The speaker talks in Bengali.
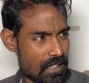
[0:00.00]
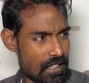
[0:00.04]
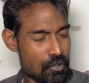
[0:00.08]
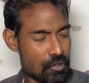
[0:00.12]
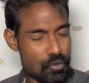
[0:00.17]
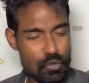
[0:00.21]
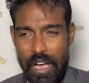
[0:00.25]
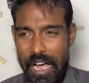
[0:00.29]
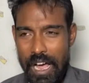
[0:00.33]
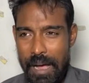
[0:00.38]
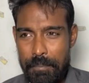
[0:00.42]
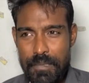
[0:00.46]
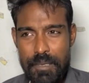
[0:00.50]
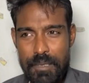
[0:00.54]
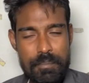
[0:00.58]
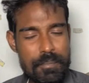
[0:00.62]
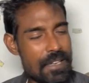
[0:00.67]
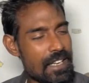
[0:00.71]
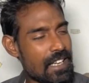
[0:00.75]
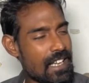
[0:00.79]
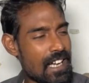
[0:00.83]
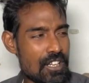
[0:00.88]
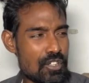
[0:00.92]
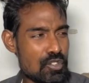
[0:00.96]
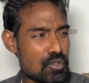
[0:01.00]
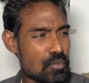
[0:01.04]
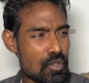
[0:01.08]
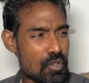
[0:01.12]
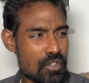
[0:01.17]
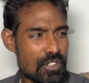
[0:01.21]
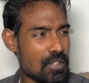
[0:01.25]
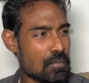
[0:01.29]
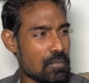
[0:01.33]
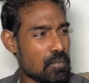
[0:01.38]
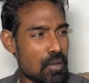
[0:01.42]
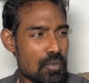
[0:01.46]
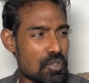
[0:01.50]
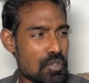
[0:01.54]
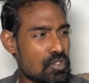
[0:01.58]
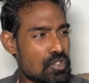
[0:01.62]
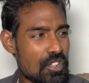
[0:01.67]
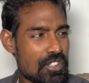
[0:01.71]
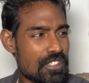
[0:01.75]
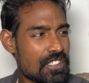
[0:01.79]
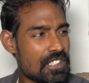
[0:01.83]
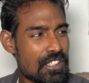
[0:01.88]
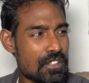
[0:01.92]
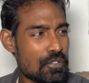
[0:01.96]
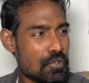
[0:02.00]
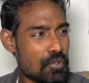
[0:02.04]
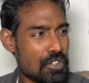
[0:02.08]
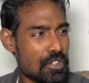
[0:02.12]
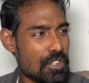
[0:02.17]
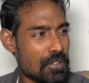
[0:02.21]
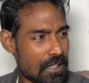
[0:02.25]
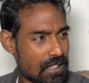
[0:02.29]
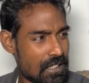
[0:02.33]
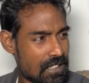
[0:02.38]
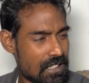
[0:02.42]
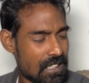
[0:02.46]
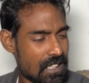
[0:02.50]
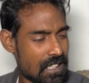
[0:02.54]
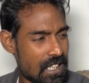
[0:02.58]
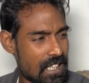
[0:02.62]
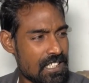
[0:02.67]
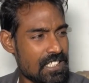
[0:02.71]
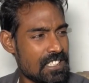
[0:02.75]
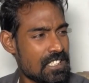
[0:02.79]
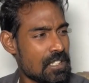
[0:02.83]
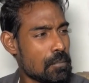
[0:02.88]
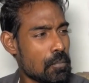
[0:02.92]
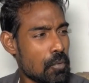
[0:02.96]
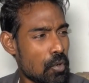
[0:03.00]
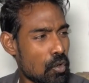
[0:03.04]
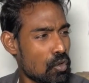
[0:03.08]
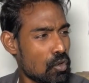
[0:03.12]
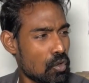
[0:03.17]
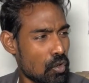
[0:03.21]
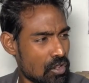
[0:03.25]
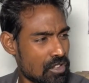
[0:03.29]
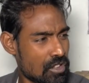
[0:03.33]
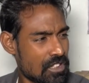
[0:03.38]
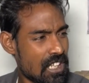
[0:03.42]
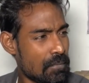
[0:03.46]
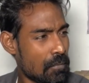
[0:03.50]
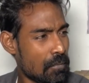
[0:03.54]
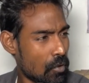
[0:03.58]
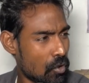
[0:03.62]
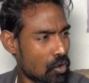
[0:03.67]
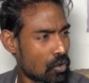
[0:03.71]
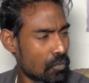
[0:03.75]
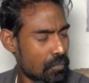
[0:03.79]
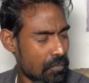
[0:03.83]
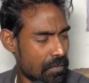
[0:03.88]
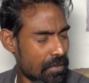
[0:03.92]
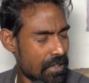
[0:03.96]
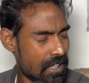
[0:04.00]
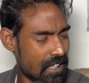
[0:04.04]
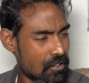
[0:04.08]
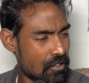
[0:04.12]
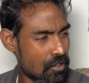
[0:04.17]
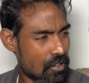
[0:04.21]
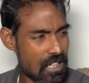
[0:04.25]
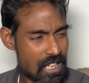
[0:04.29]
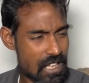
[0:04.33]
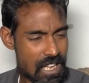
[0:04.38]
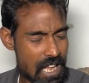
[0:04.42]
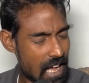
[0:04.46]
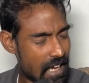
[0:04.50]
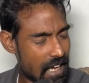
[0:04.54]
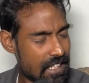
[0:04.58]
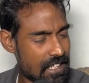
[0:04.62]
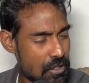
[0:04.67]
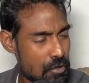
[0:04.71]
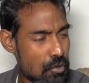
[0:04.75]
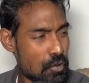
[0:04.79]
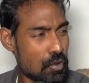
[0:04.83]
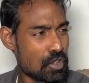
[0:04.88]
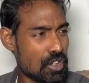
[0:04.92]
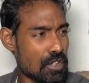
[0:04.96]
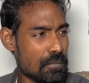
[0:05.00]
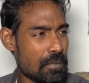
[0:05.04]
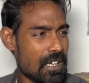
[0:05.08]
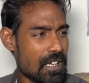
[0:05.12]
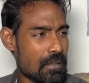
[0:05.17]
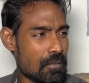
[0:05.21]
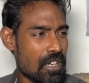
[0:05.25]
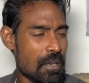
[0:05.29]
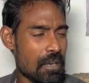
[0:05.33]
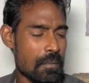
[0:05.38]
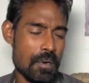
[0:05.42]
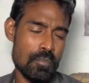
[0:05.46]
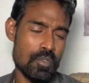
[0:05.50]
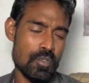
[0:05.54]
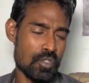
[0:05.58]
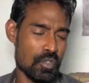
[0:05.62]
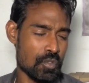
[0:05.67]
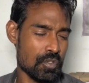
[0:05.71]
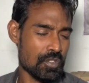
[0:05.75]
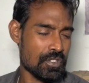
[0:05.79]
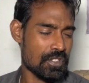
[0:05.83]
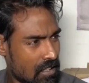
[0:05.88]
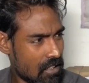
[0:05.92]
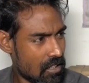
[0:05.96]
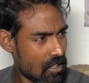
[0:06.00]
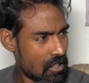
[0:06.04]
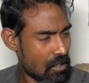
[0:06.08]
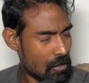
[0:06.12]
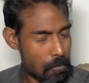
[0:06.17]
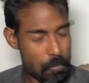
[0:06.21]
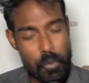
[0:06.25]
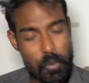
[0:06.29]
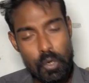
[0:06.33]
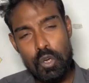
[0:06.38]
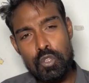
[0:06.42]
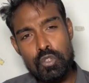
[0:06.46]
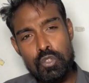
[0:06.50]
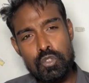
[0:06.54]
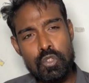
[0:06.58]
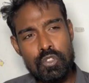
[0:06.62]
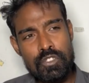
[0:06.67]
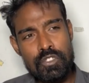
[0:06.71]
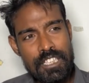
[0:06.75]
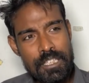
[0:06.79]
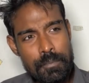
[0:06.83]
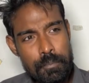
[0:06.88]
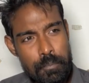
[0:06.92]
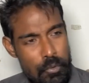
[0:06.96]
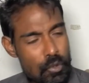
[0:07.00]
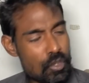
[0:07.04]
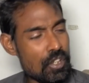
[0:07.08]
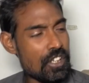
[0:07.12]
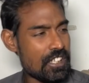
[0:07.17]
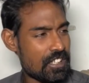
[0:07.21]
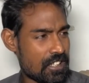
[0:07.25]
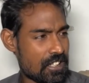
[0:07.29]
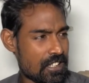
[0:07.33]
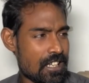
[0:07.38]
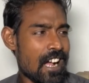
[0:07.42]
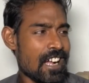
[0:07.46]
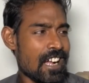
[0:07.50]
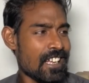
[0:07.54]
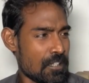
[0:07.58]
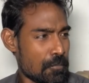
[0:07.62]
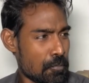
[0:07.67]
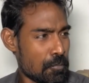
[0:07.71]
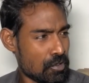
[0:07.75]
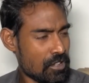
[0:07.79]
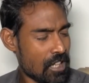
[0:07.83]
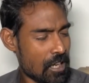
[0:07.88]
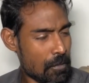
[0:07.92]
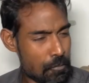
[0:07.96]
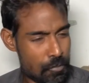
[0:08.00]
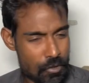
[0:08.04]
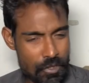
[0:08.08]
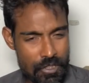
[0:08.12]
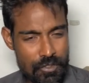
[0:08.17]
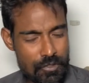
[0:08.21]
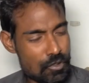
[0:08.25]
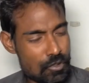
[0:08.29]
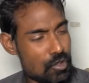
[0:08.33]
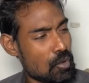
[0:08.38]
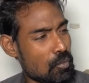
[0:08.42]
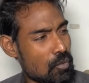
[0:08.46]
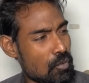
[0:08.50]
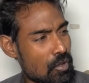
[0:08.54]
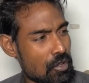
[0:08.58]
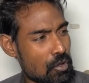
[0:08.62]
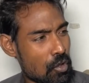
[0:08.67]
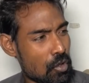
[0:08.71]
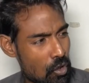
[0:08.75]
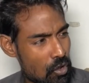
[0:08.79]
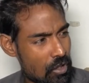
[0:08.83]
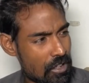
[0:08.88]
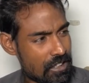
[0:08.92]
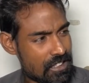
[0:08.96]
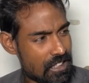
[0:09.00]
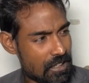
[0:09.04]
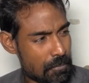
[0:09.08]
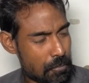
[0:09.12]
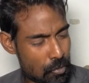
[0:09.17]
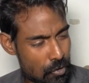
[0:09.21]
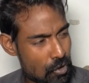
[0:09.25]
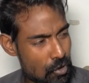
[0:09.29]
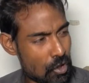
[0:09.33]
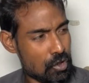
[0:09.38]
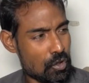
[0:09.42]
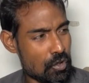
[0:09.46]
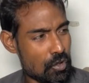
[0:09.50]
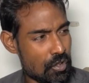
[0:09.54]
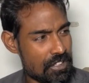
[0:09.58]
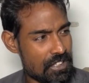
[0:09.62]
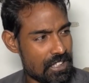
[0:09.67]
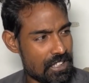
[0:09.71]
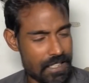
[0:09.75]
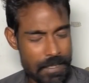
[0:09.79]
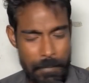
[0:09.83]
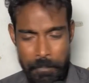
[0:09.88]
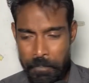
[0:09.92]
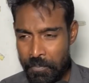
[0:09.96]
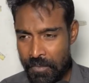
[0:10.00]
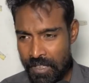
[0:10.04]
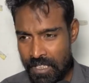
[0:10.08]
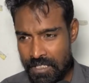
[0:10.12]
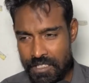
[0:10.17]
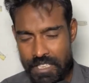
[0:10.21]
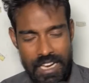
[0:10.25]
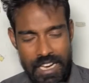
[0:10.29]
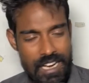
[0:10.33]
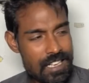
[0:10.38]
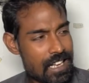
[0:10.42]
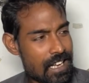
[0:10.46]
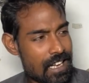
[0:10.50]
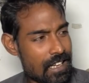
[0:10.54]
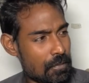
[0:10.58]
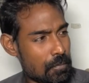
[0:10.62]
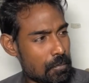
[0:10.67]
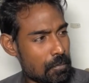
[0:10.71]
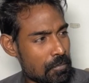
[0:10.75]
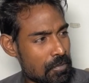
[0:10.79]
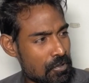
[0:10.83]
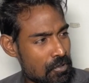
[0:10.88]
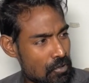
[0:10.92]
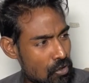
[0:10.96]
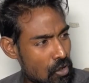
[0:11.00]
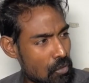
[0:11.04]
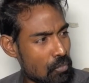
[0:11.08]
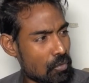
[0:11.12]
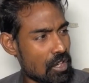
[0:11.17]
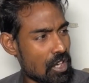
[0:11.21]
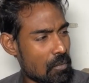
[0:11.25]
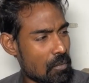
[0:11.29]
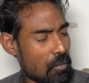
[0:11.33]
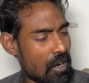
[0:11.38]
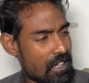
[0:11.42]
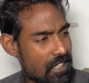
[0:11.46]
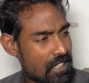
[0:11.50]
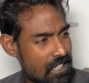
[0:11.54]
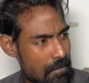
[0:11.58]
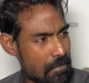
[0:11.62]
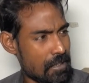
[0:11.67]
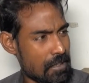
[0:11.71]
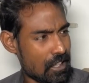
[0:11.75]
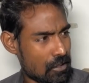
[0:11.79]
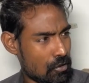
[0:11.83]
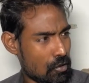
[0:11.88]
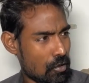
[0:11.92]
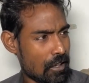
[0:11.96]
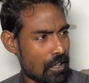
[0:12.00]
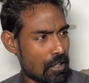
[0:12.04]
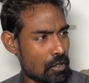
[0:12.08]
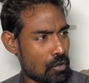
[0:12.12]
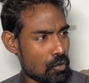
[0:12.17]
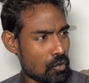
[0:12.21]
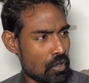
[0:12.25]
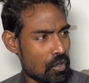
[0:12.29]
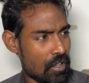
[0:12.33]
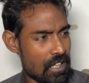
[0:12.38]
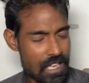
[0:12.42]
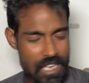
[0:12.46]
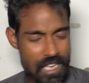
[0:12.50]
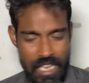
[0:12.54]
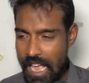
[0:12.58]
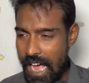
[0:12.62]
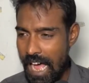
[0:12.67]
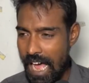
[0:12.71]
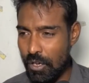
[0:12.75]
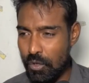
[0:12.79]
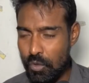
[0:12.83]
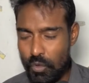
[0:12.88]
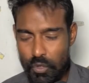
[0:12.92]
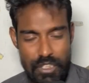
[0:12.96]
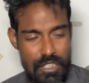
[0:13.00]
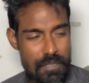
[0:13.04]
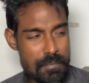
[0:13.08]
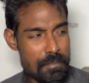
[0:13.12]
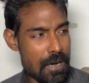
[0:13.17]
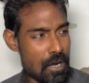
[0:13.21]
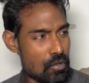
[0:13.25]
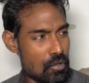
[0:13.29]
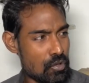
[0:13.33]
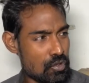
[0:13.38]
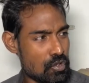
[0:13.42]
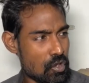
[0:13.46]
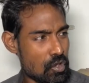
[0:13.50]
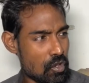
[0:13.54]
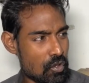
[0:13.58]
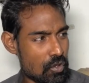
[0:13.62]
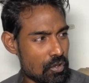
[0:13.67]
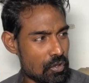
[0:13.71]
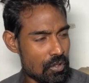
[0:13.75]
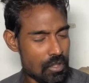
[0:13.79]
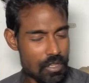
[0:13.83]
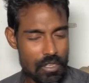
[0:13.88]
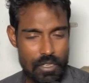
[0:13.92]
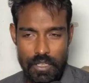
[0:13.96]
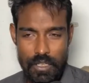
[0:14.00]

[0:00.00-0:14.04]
কিন্তু আপনি বেকার যুবকদের ভবিষ্যৎ চেঞ্জ করতে পারছেন না এর চেয়ে বড় লজ্জা বড় ফেলিওর আর কিছু হতে পারে বলে আমরা মনে করছি বরঞ্চ যে পুলিশ খাঁটি পোশাক পরে তৃণমূলের দলদাসে পরিণত হয়েছে যারা তৃণমূলের ভয়ে টেবিলের তলায় লুকোয় আর গরিব মানুষ যখন